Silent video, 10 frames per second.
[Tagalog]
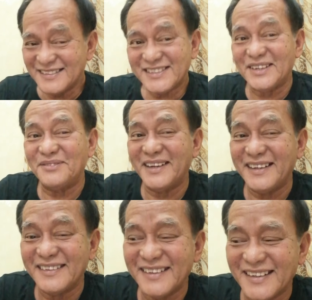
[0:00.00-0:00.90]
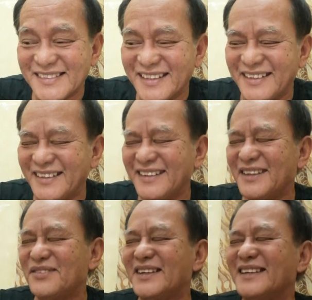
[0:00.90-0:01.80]
Sama ng tingin sa ni
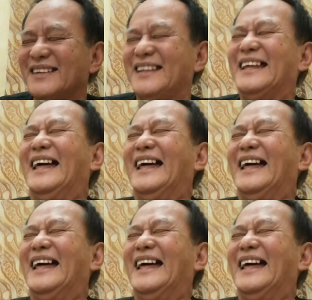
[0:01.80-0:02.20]
Tibay.